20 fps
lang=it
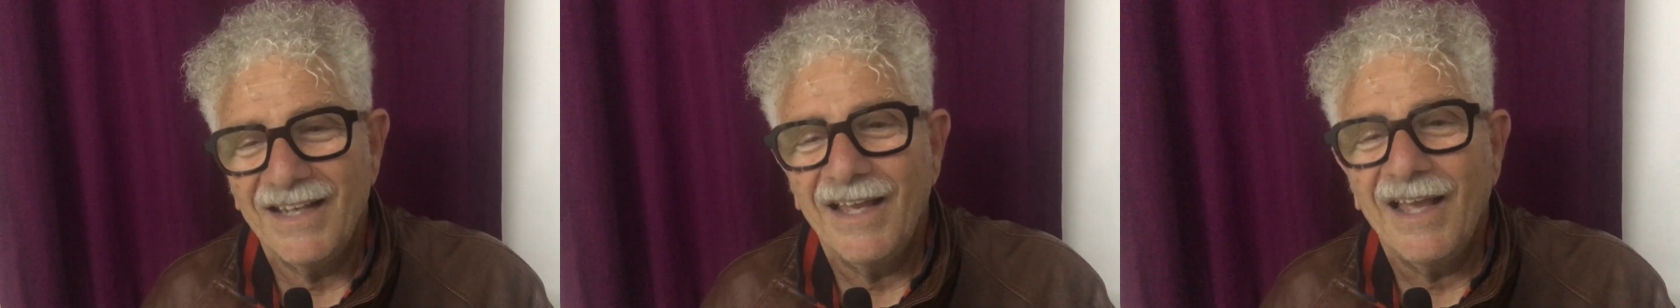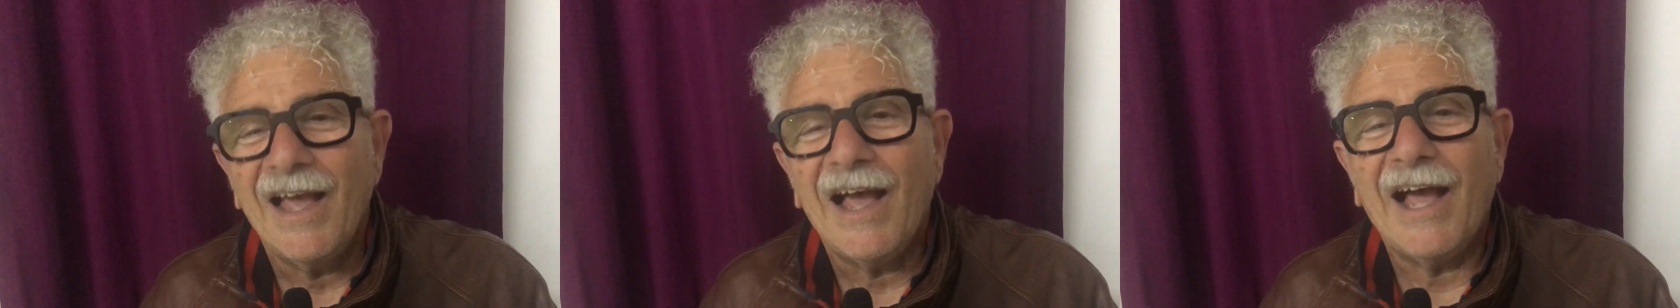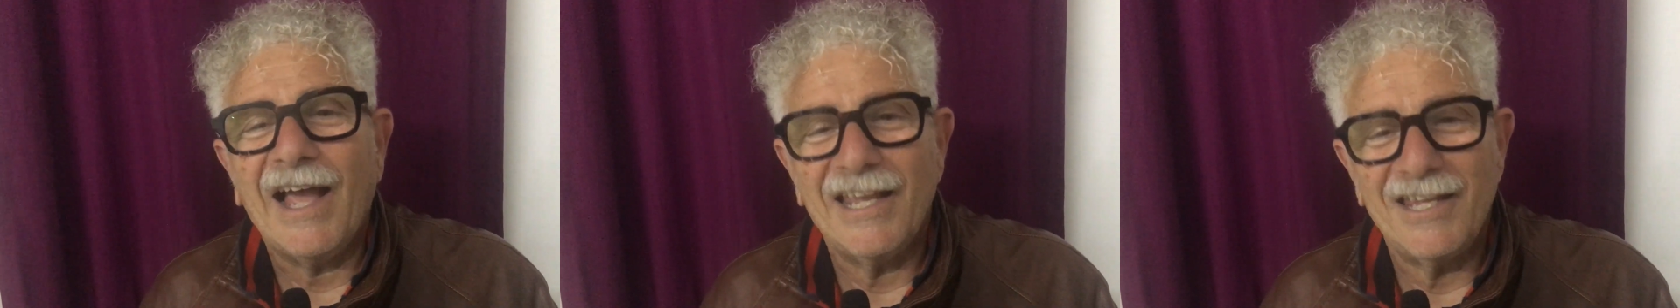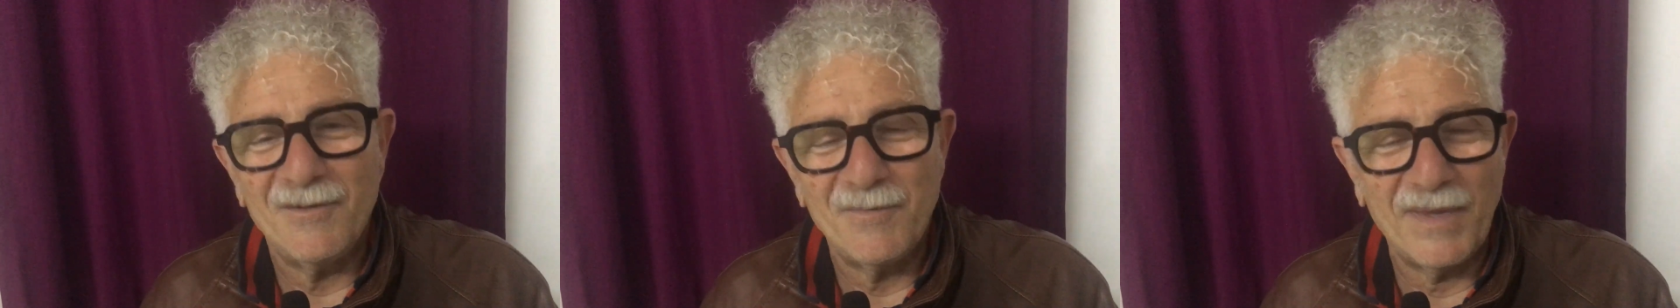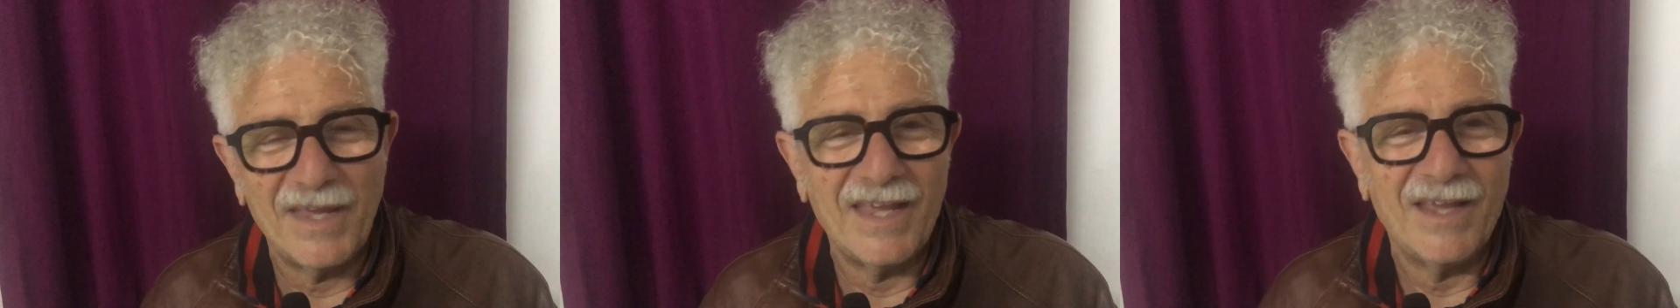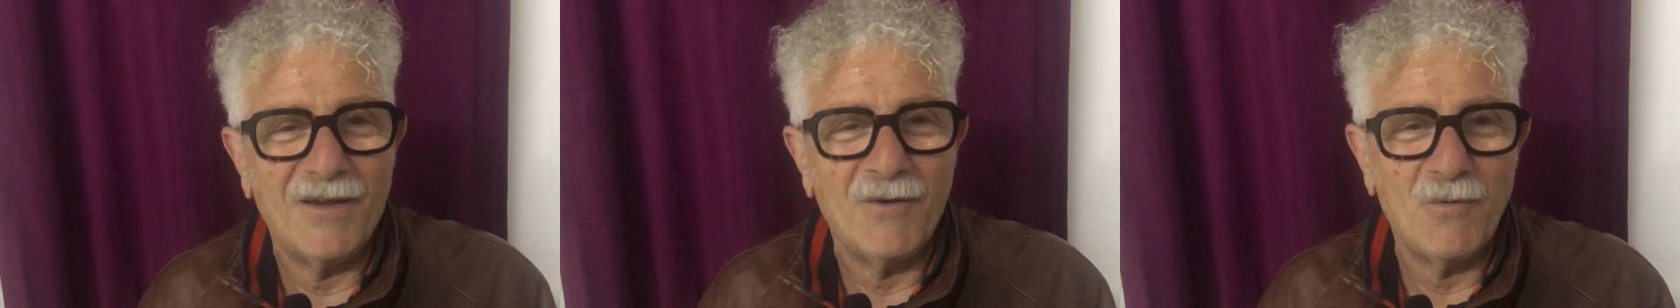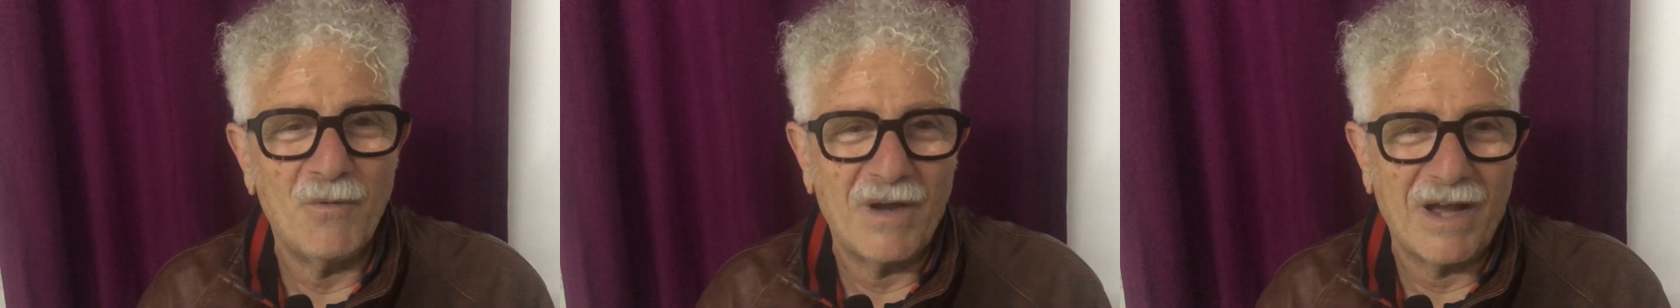
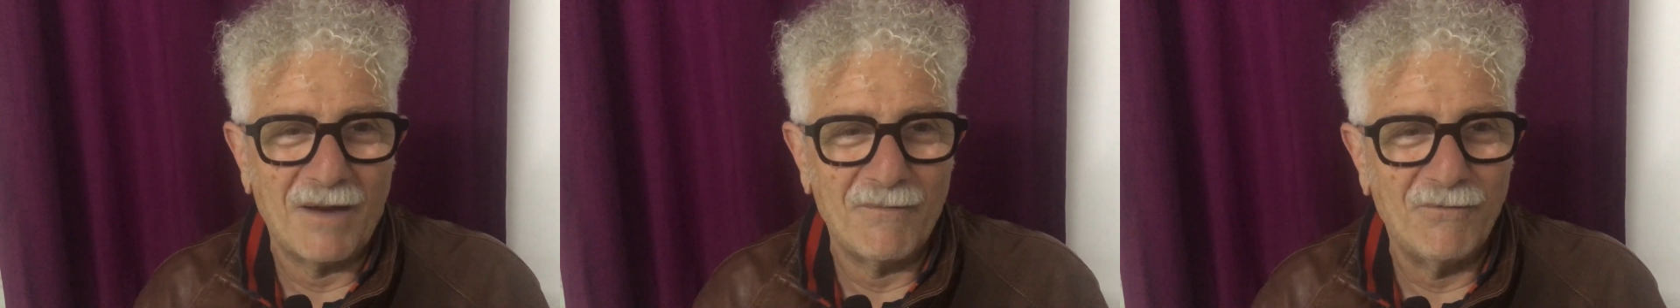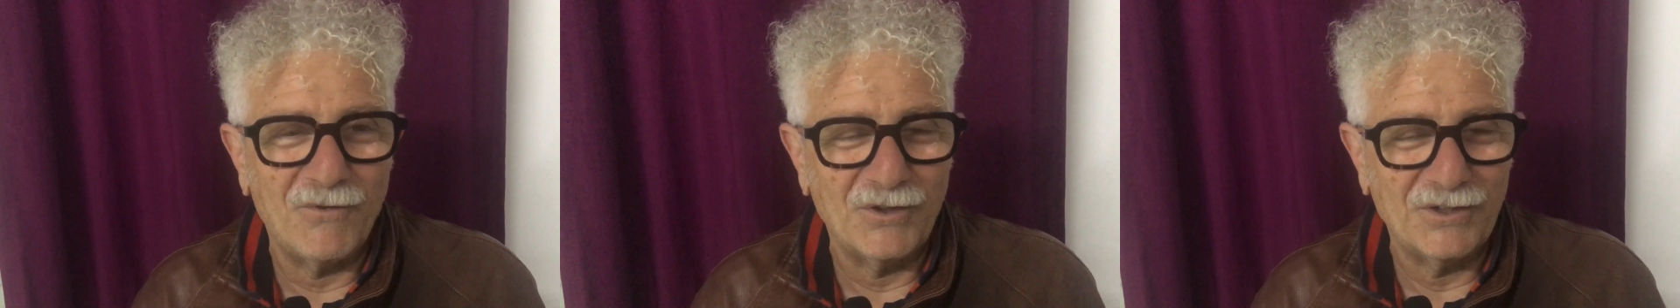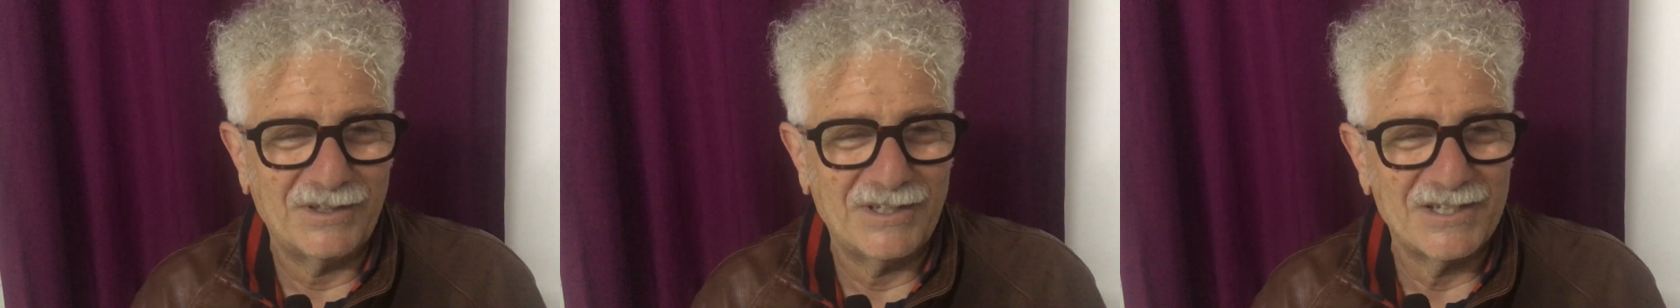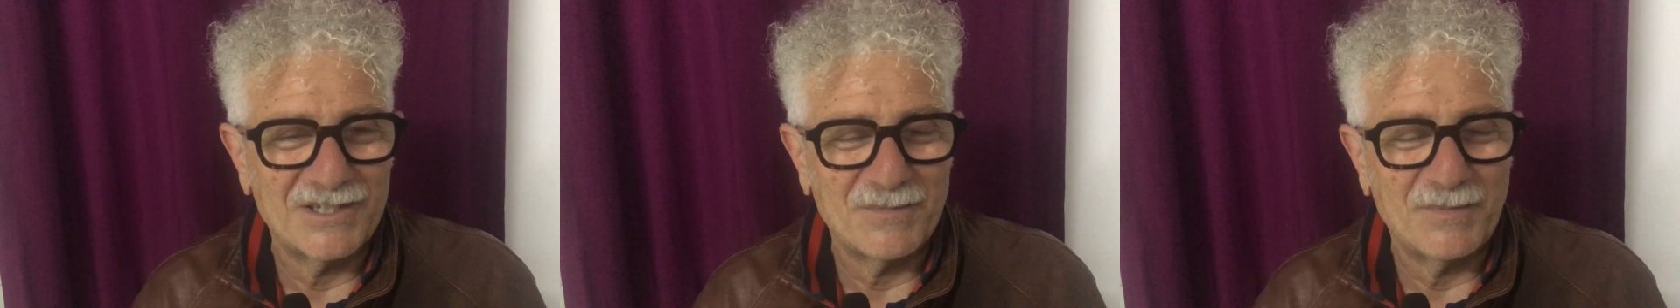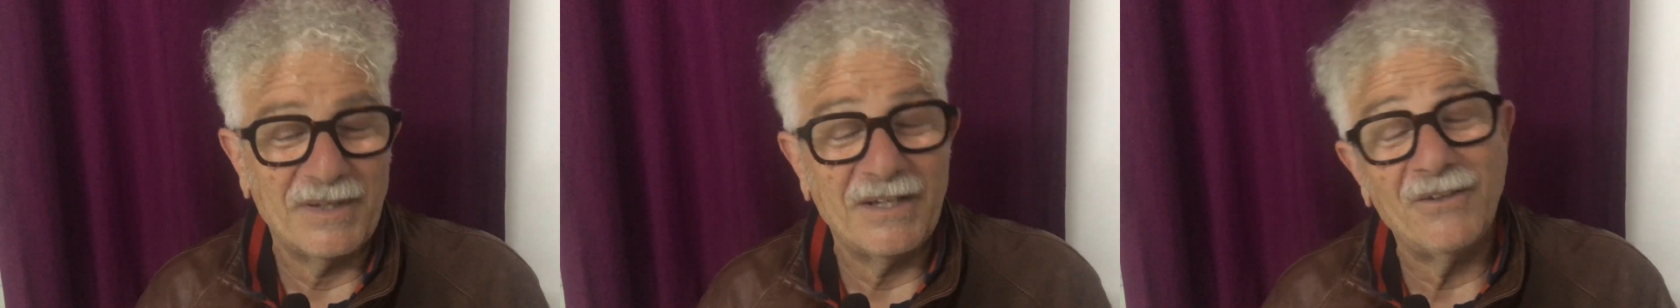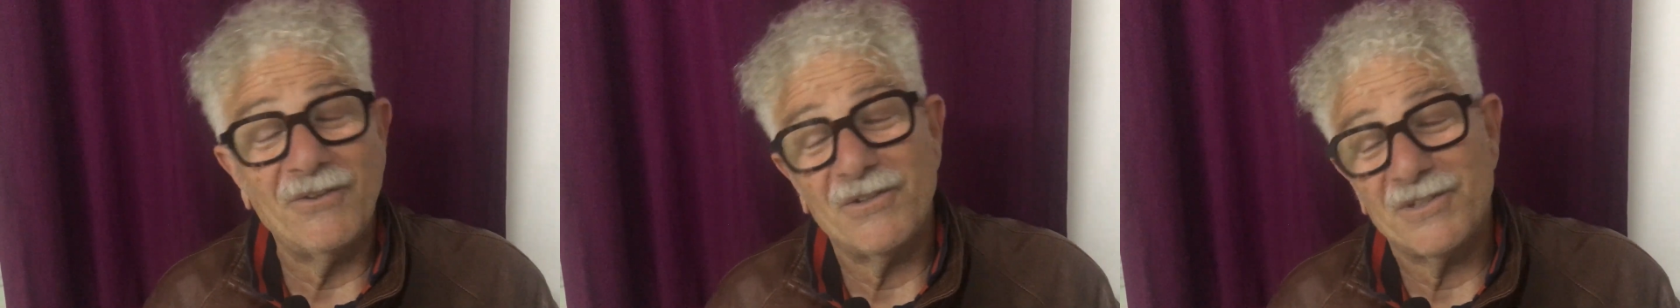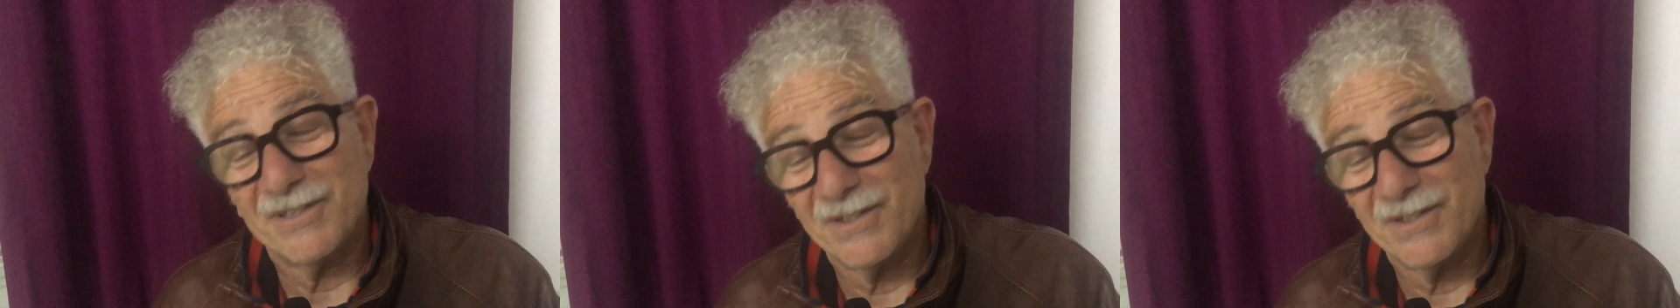ahimè, a volte spiritose,